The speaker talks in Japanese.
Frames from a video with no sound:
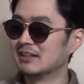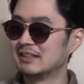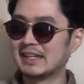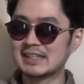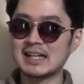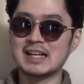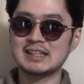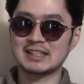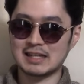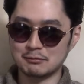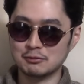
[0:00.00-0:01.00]
ネタなん
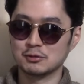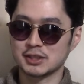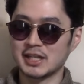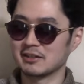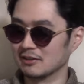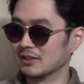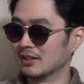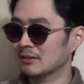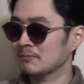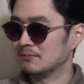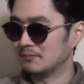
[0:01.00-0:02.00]
で多分おそらく、
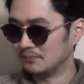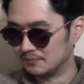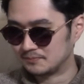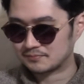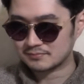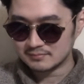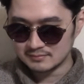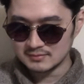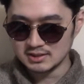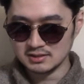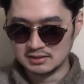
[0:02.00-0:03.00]

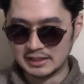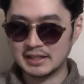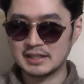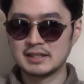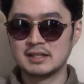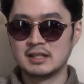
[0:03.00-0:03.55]
うん、ね